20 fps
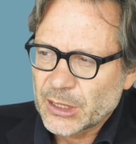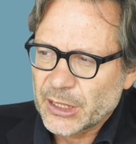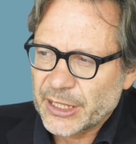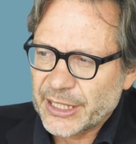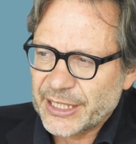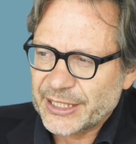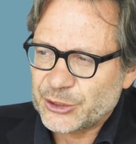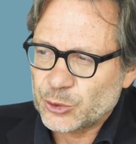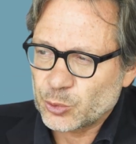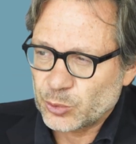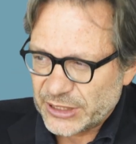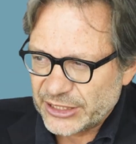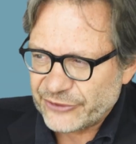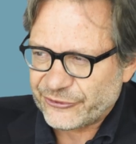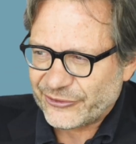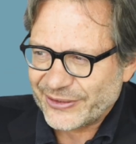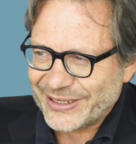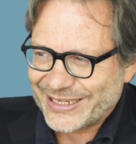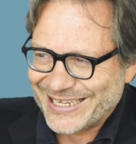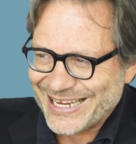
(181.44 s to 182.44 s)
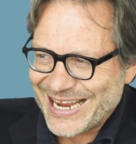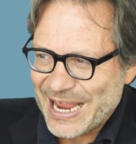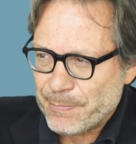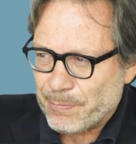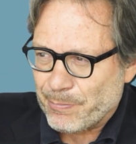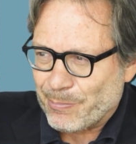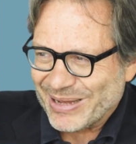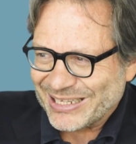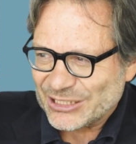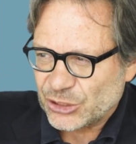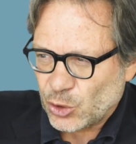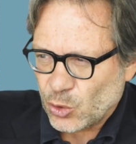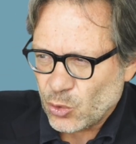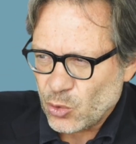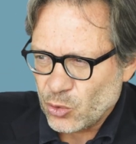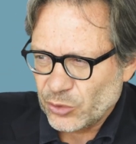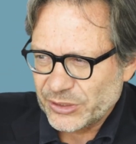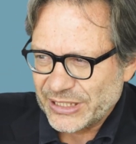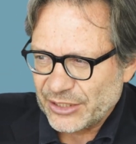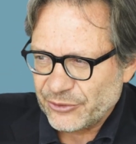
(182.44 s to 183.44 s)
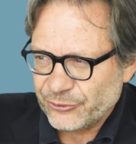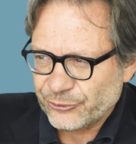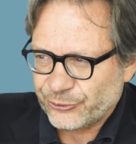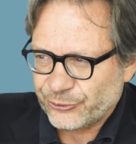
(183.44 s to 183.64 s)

eh, di Ulisse che è padrone in